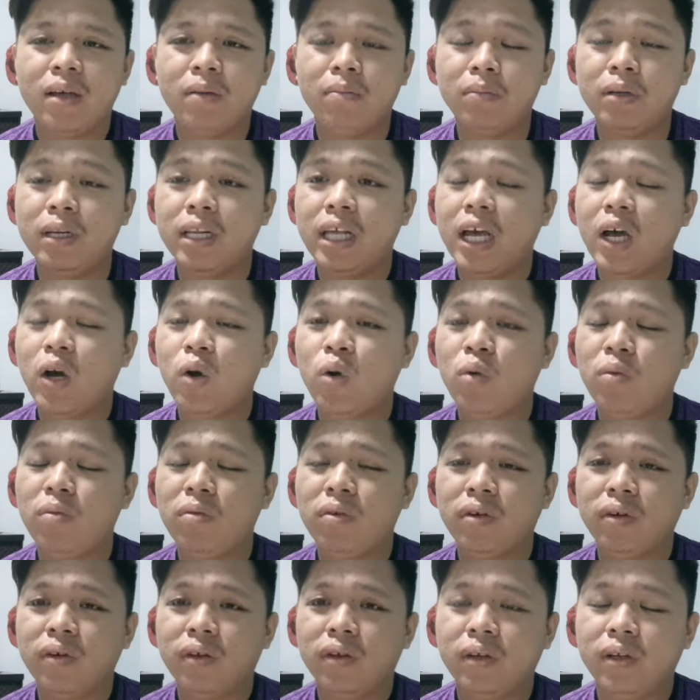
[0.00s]

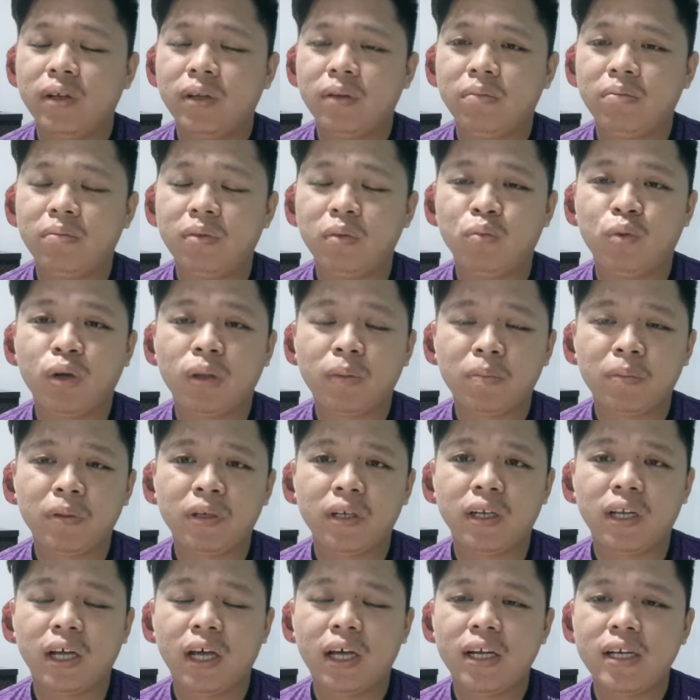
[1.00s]
Beliau membuat
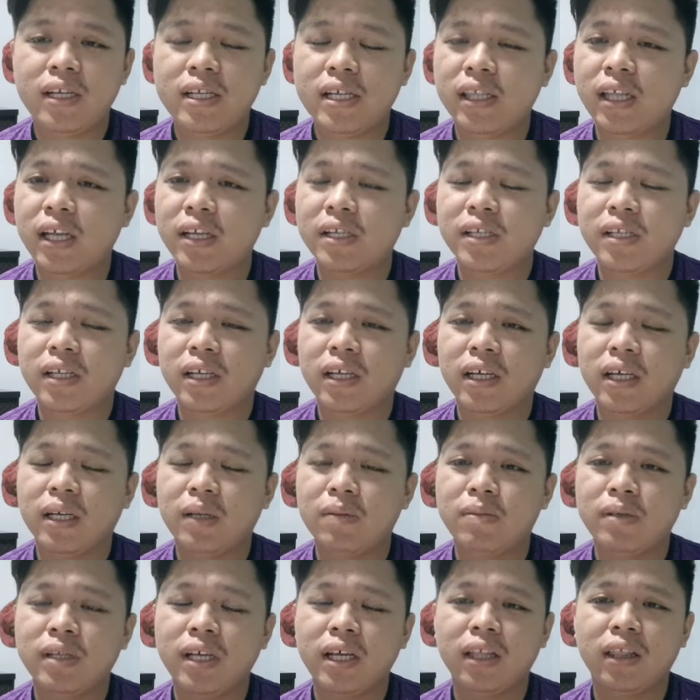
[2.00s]
pendedahan, saya tak,
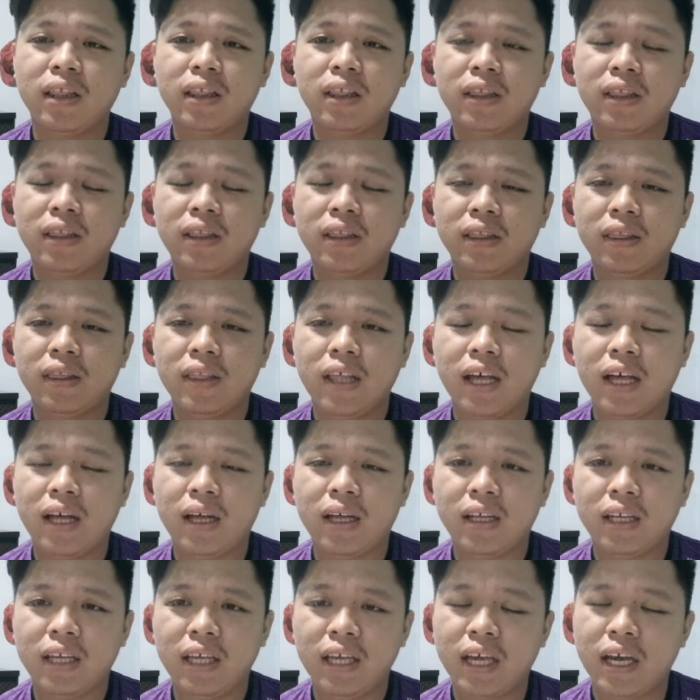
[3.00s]
um, eh, saya
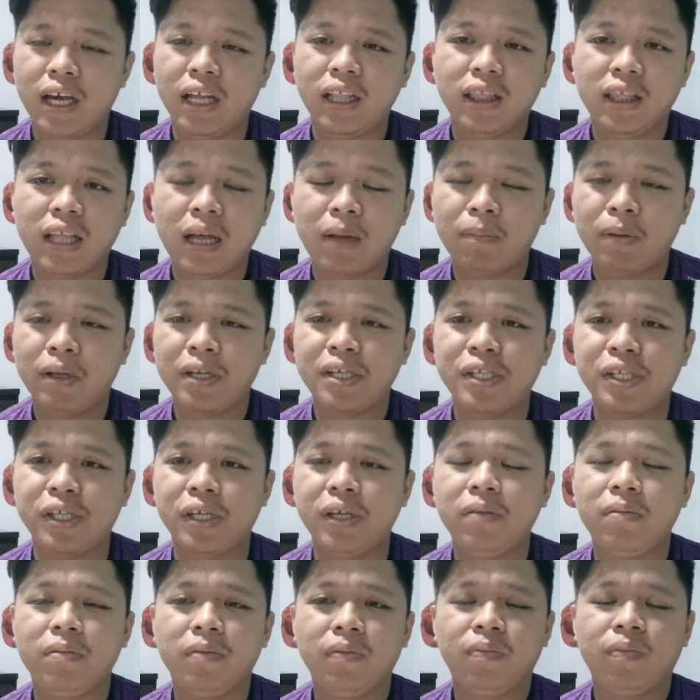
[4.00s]
tak ingat, tak
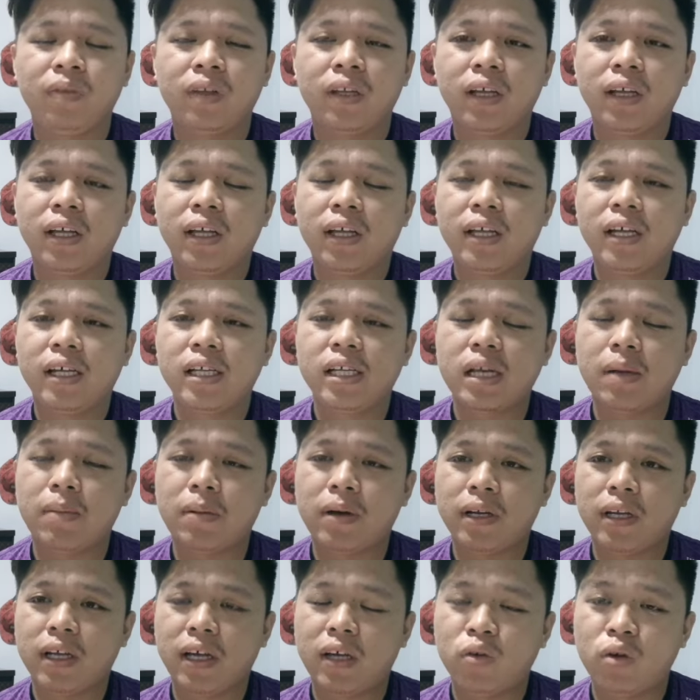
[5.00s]
pasti,
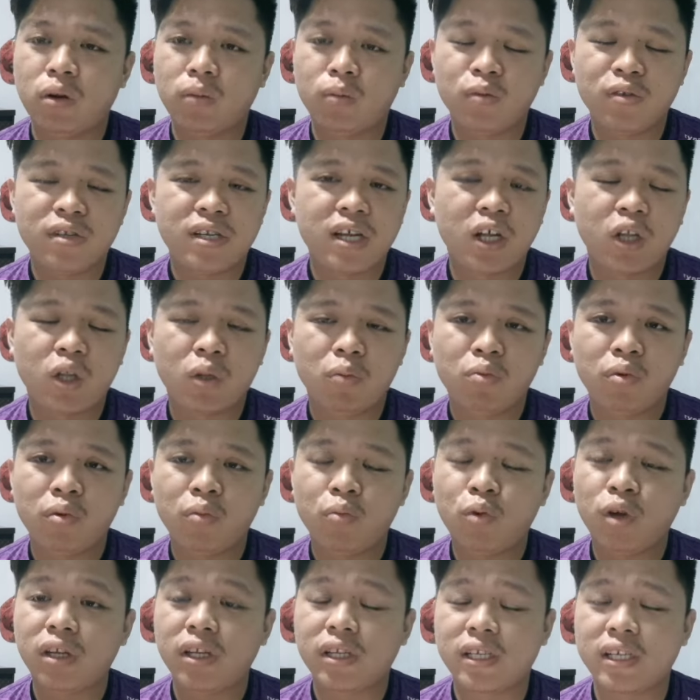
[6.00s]
sama ada Anwar Musa
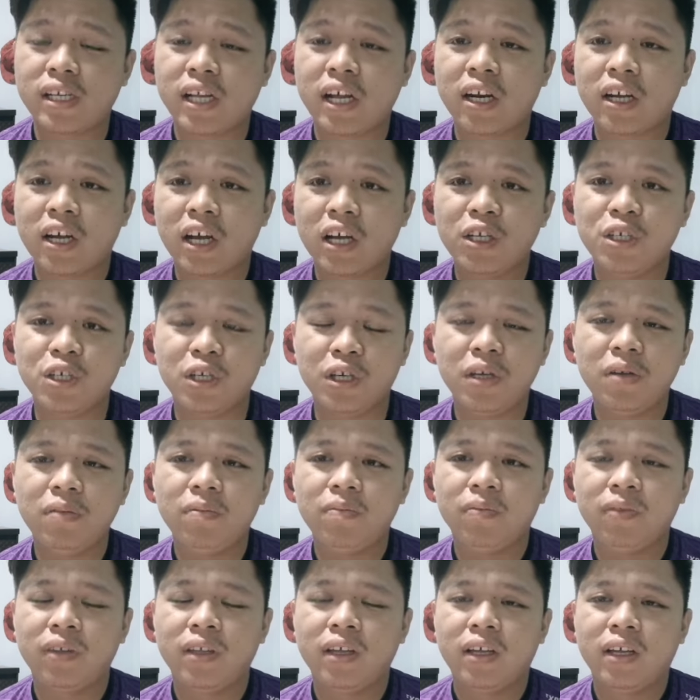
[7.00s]
ataupun Puat Zarkashi,
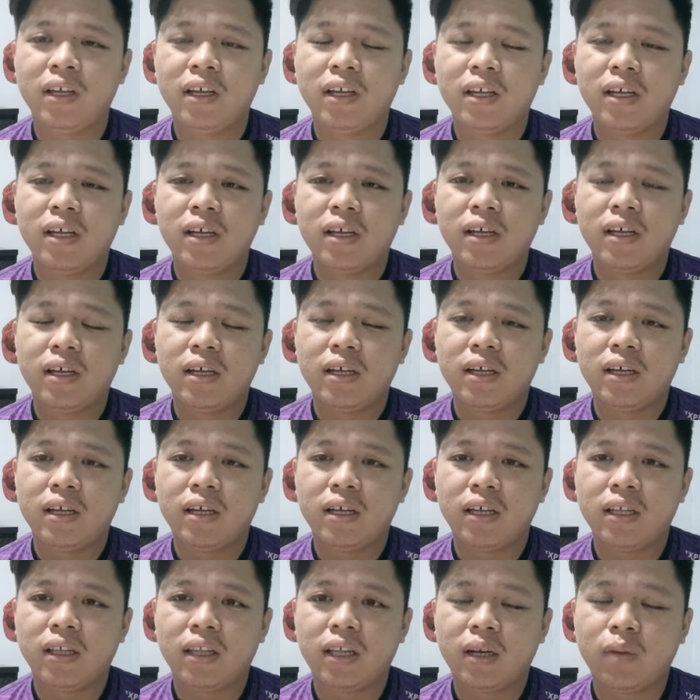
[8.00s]

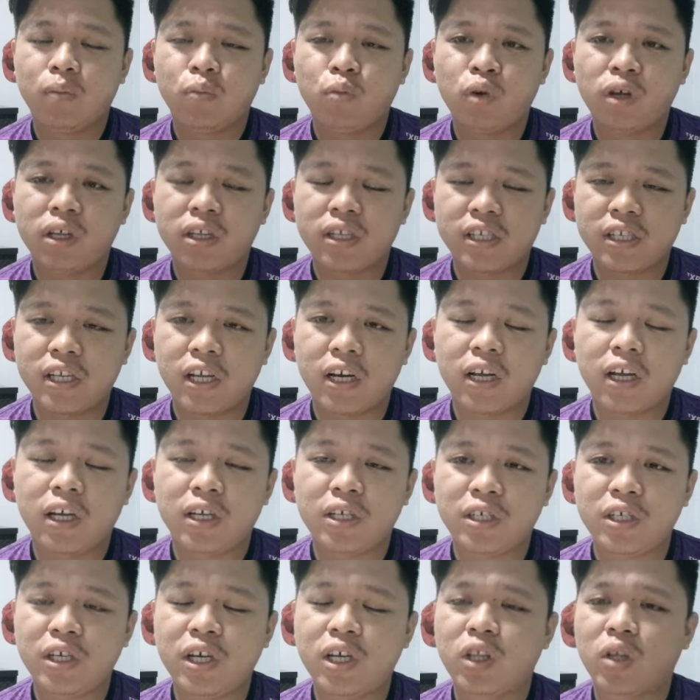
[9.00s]
antara Puat
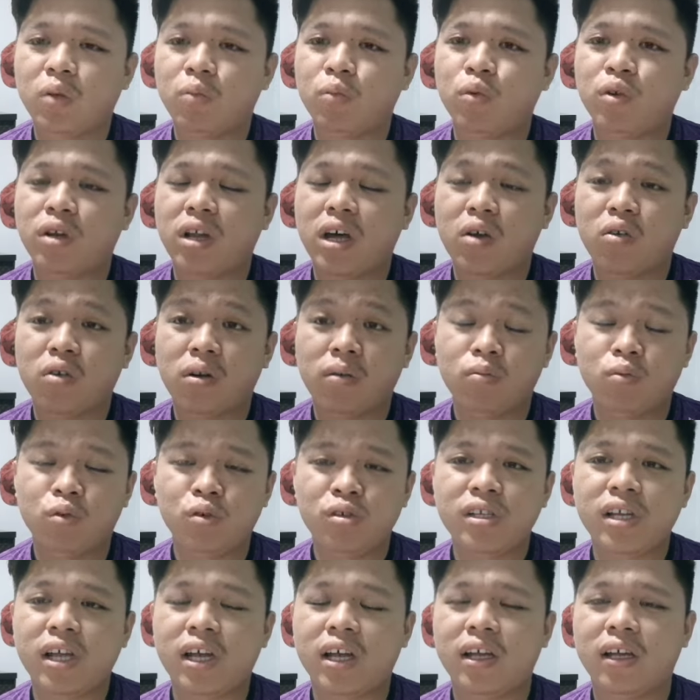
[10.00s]
Zarkashi ataupun Anwar
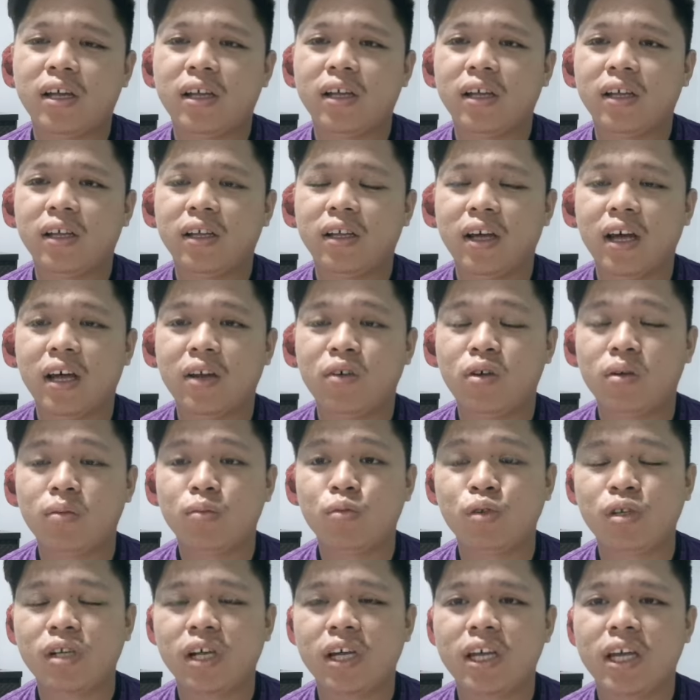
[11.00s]
Musa. Anwar
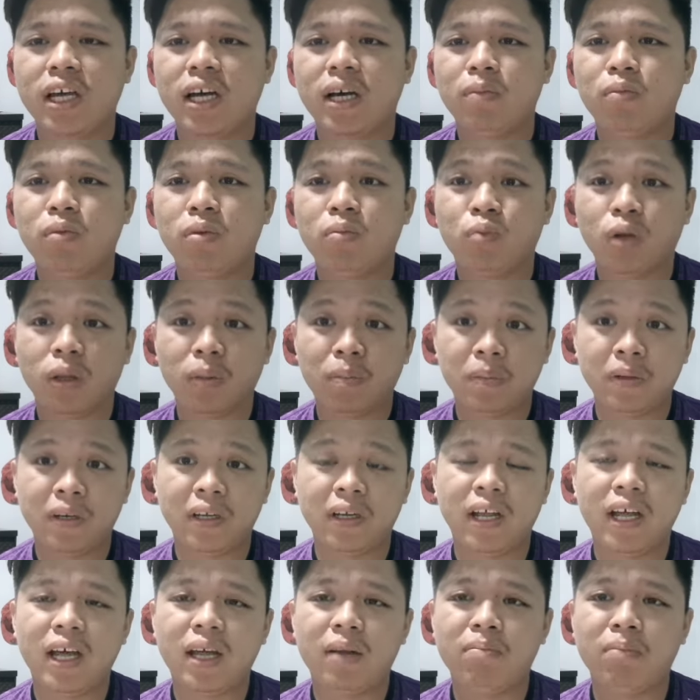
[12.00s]
Musa yang membuat
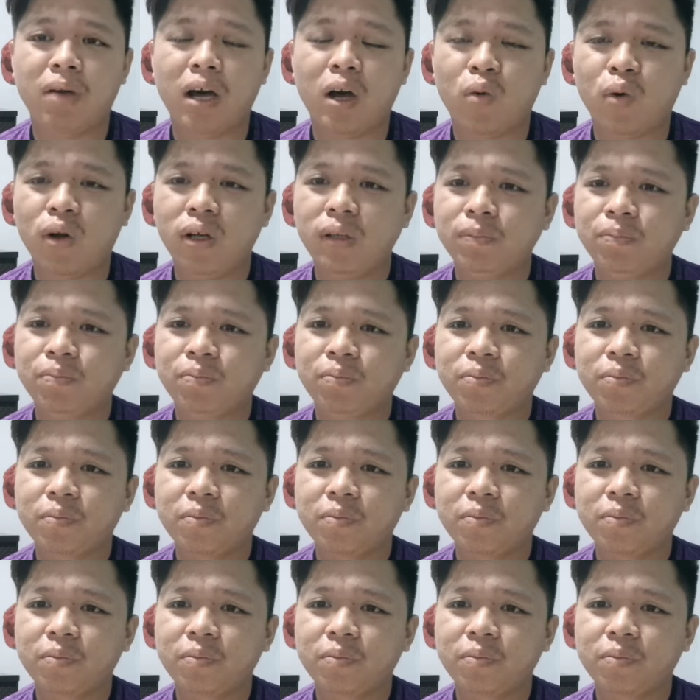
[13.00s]
pendedahan bahwa